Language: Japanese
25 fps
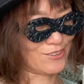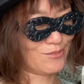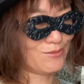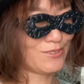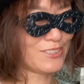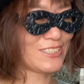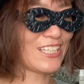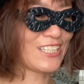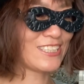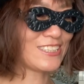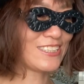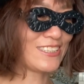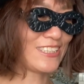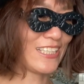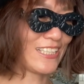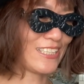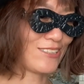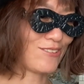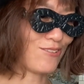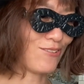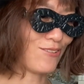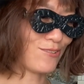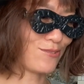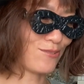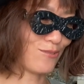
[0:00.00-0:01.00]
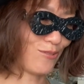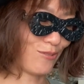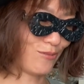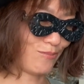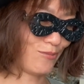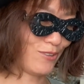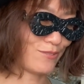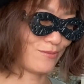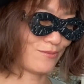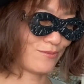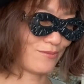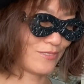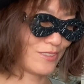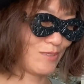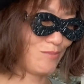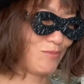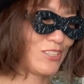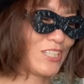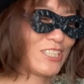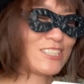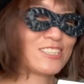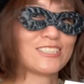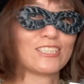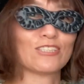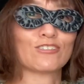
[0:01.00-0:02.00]
生み出していこうと思う生み
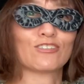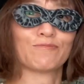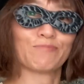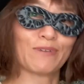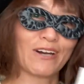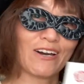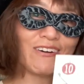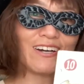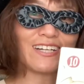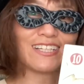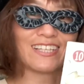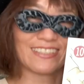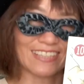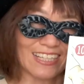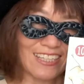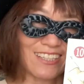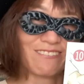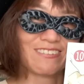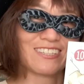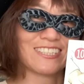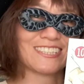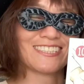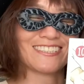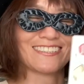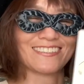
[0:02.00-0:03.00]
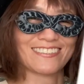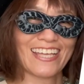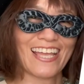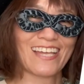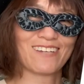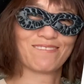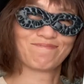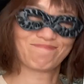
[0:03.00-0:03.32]
出していくパワーになりますので